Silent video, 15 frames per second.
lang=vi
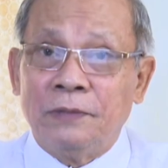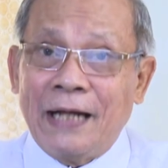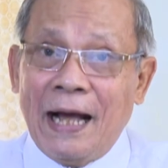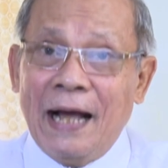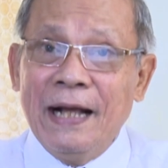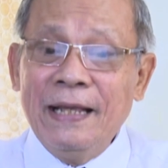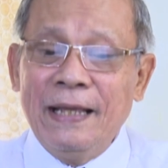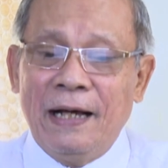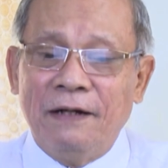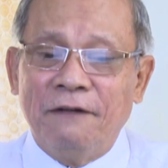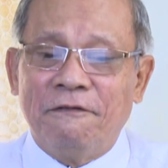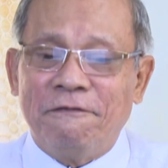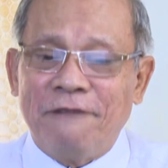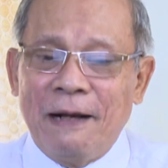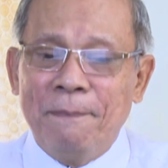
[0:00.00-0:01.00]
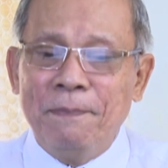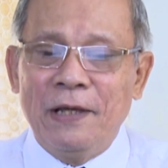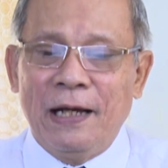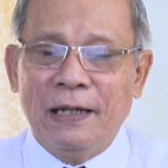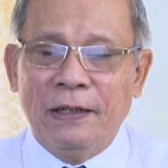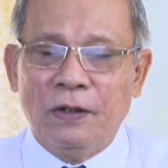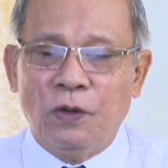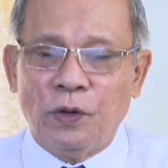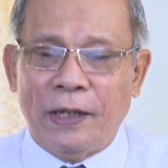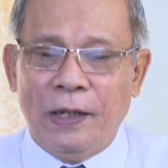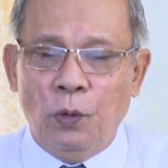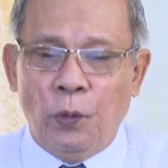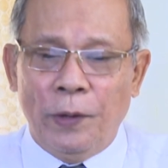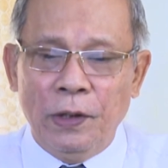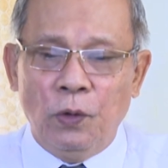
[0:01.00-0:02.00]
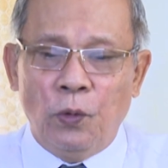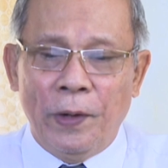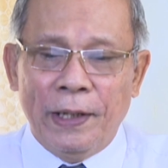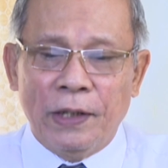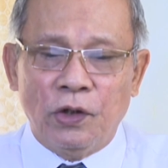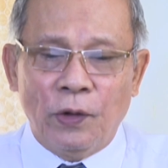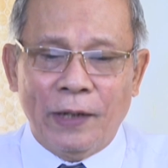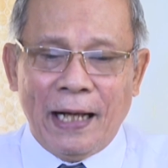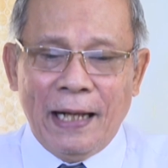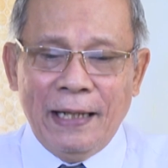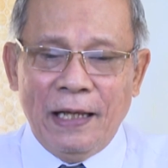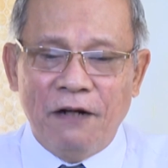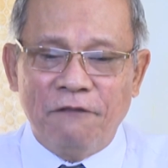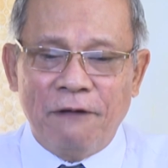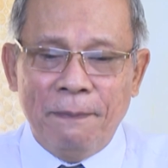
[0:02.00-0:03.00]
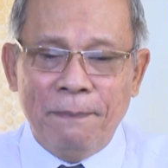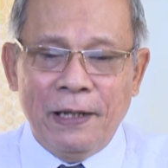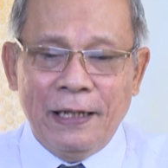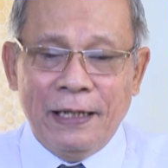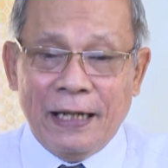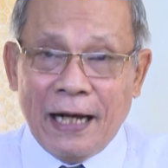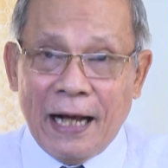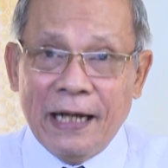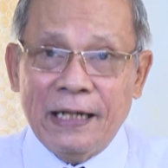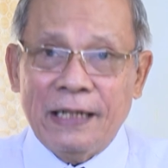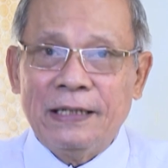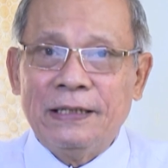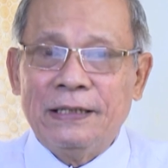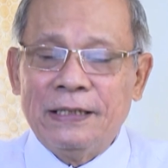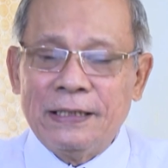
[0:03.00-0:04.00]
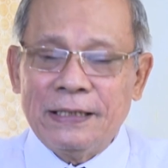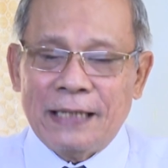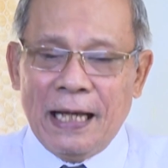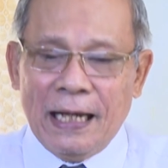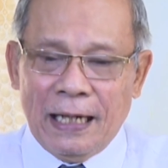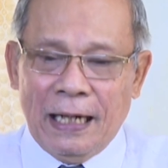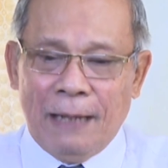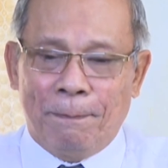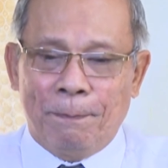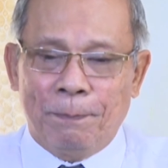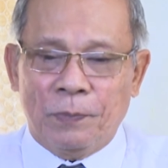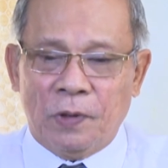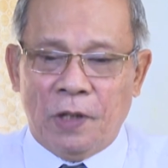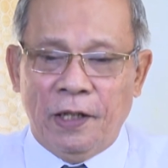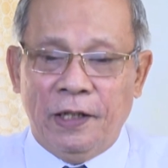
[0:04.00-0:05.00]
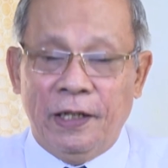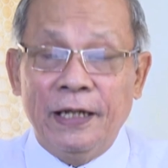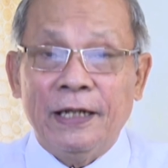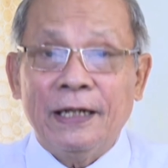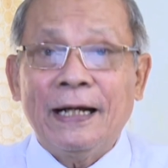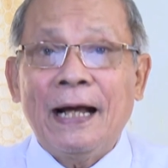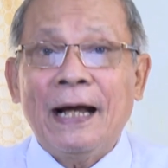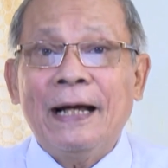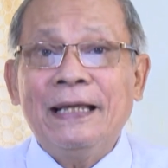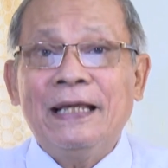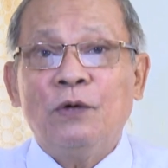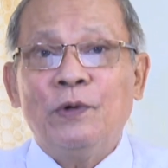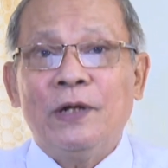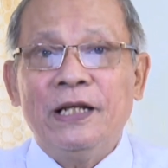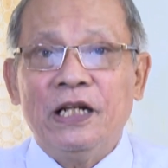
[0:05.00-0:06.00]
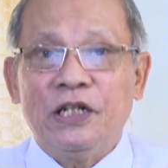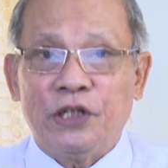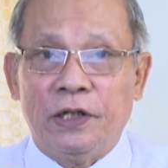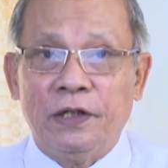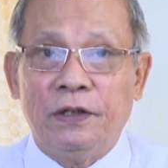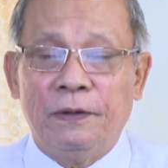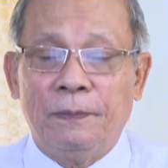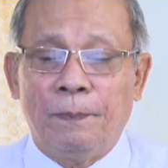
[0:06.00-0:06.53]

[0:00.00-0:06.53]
cá nhân pháp nhân có thể ủy quyền cho cá nhân pháp nhân khác xác lập thực hiện các cái giao dịch dân sự.